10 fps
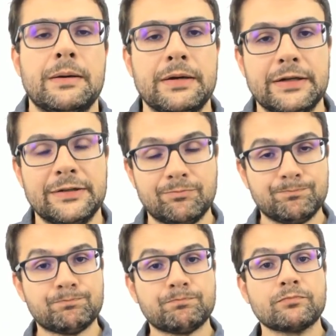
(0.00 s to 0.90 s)

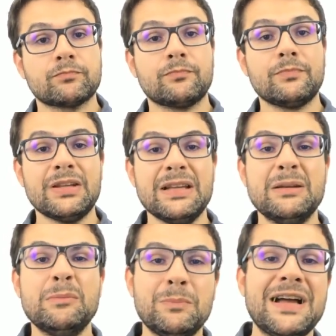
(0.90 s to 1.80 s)
Um,
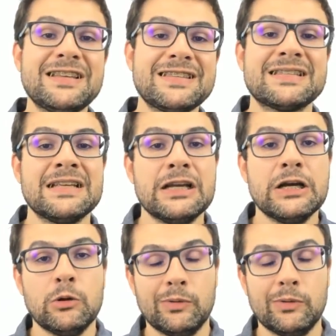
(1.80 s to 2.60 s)
mas